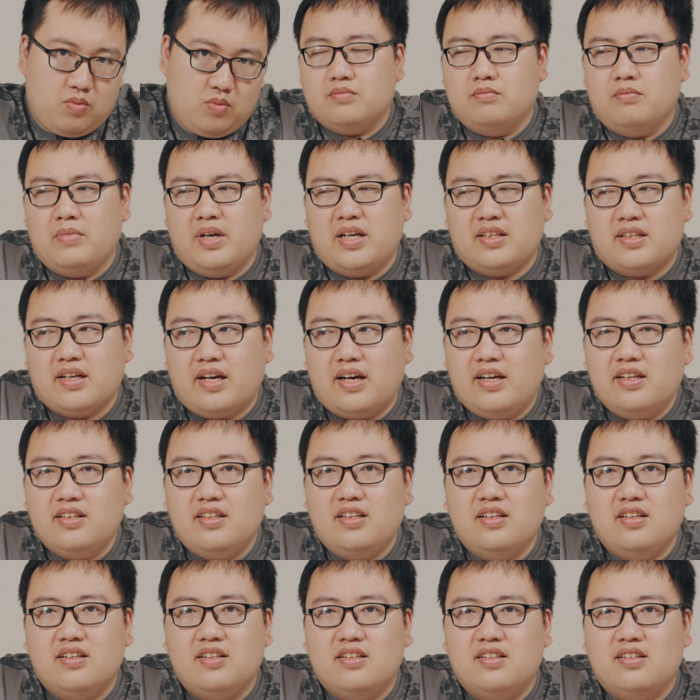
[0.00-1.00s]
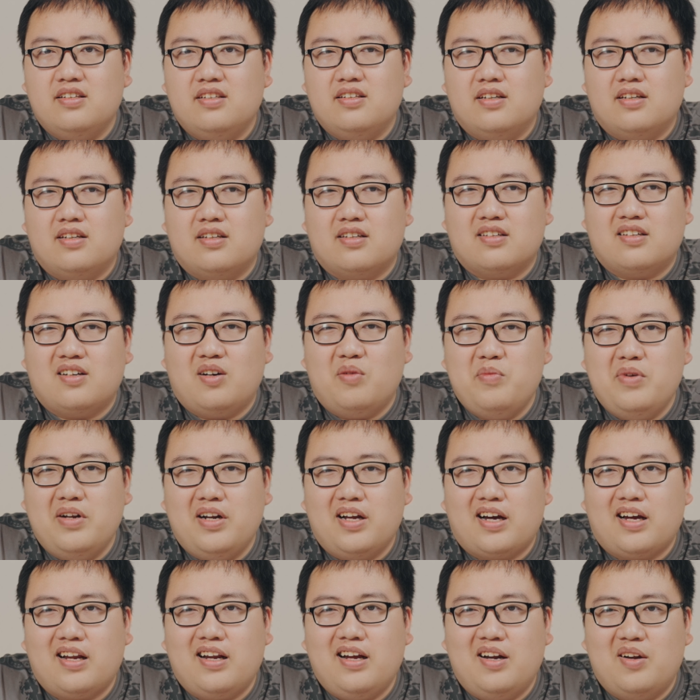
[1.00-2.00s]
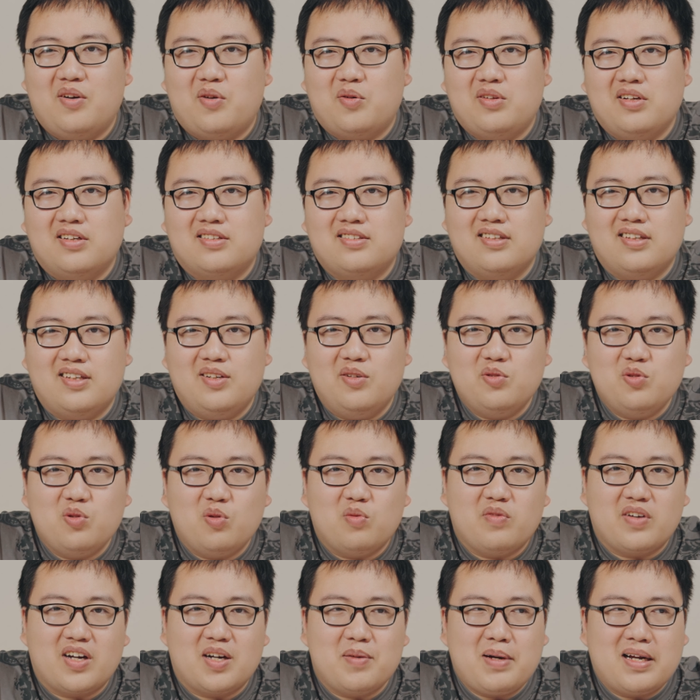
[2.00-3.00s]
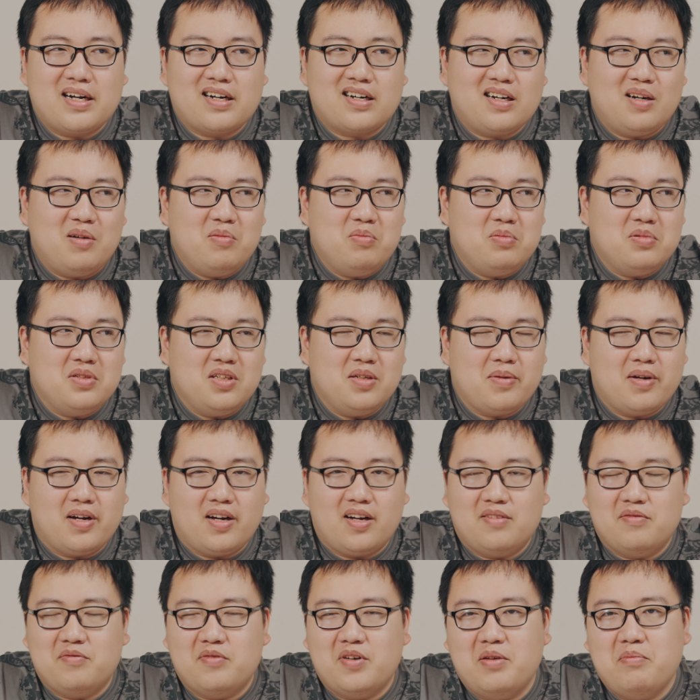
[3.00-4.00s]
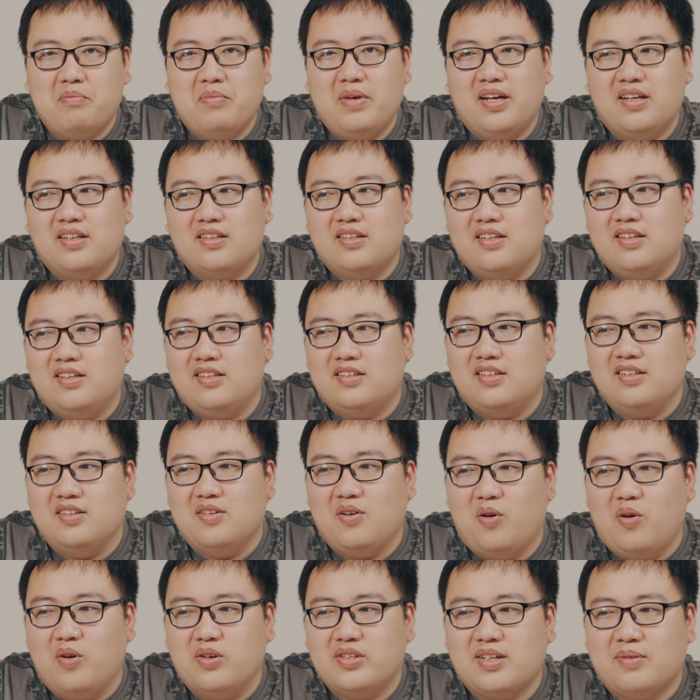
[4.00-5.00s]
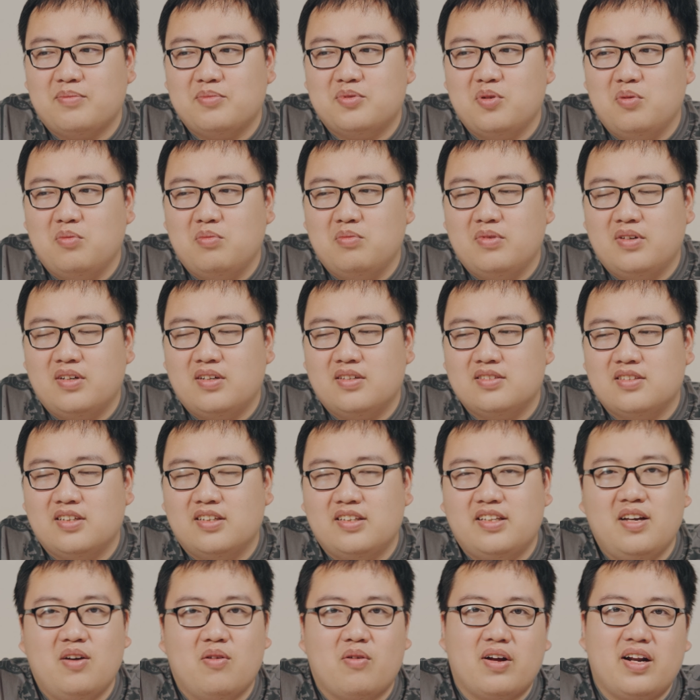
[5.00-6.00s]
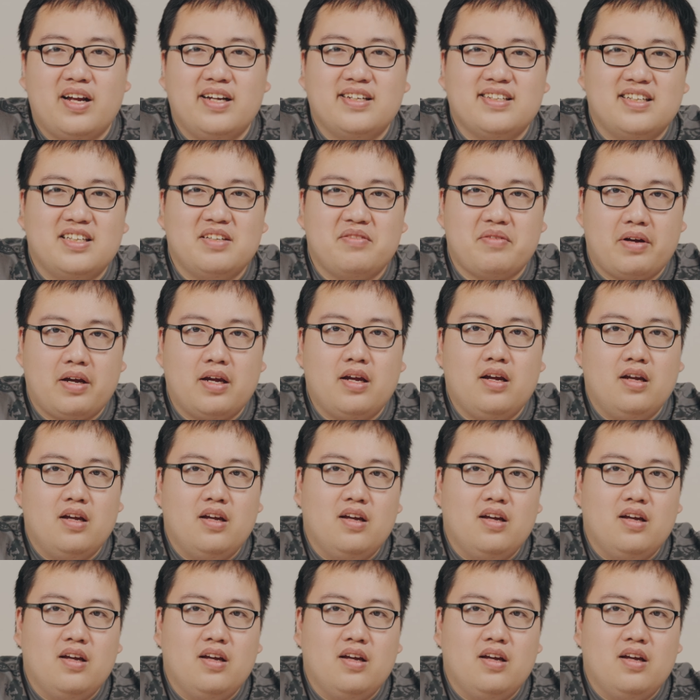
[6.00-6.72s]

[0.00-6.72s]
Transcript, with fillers: Mình thấy thì không biết là cái này nó có thực sự hữu dụng với các bạn không, nhưng mà với mình thì từ hồi Samsung giới thiệu cái này ra thì phải,